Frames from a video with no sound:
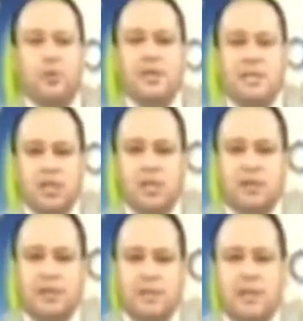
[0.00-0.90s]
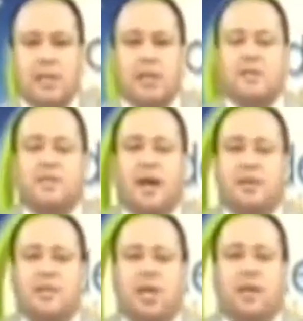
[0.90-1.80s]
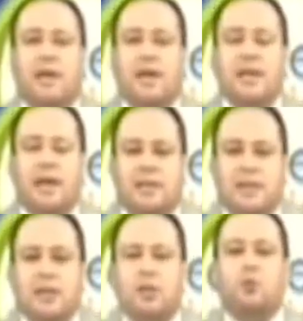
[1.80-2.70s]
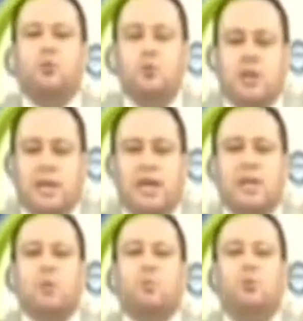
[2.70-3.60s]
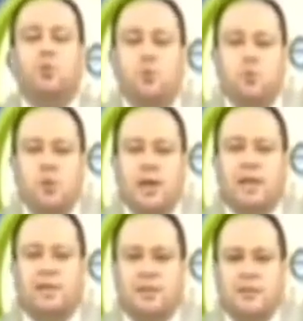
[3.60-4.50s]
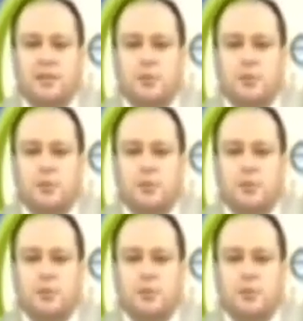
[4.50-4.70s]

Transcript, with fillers: bu ilginç tadını sadece Hataylılar değil, Türkiye bütün dünya tatsın